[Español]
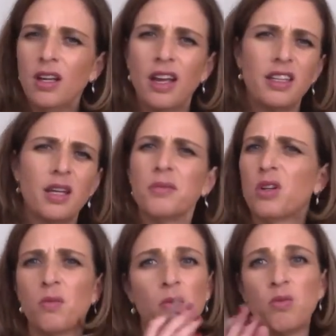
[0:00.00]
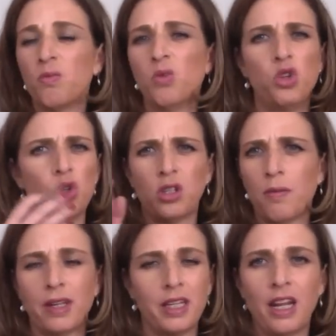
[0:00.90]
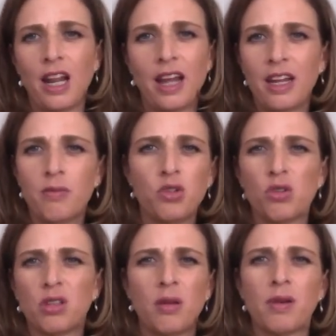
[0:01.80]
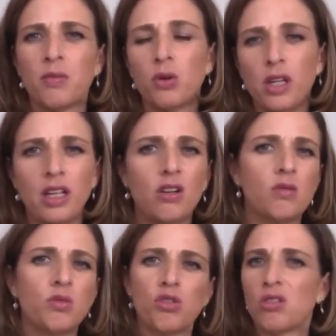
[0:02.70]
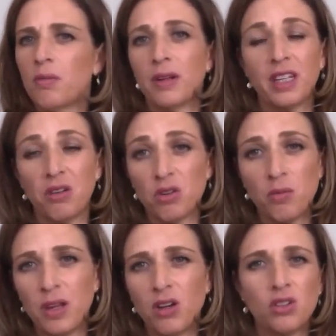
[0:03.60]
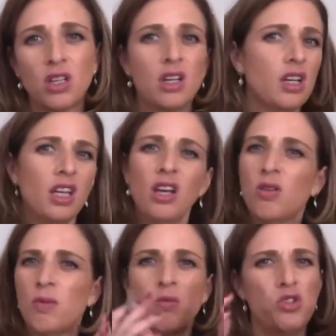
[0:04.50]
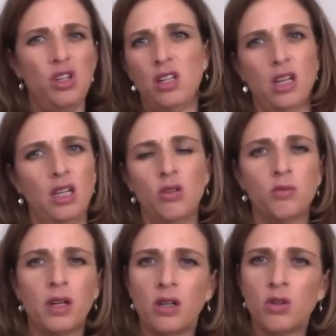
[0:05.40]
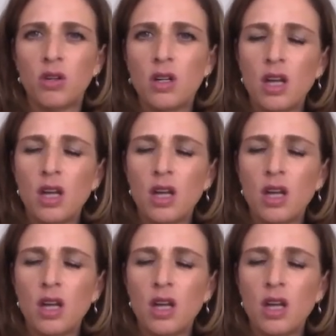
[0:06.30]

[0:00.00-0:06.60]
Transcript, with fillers: Estamos como muchos temas en el aire, muchos temas políticos, muchos temas económicos y como mucha incertidumbre, ¿no?